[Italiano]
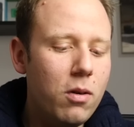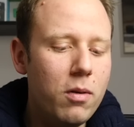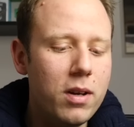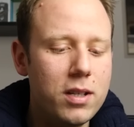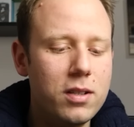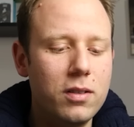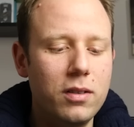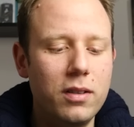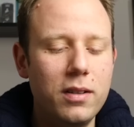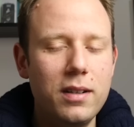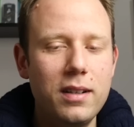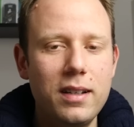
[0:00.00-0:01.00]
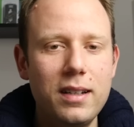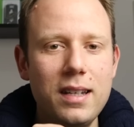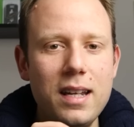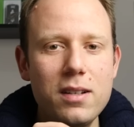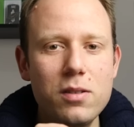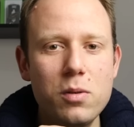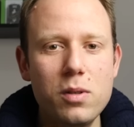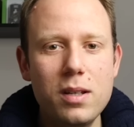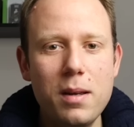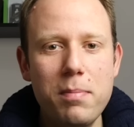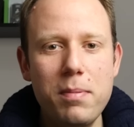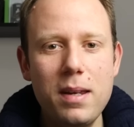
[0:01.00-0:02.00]
questo, Nexus
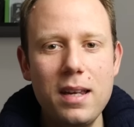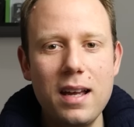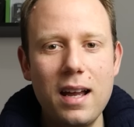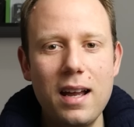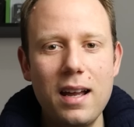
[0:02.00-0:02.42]
IP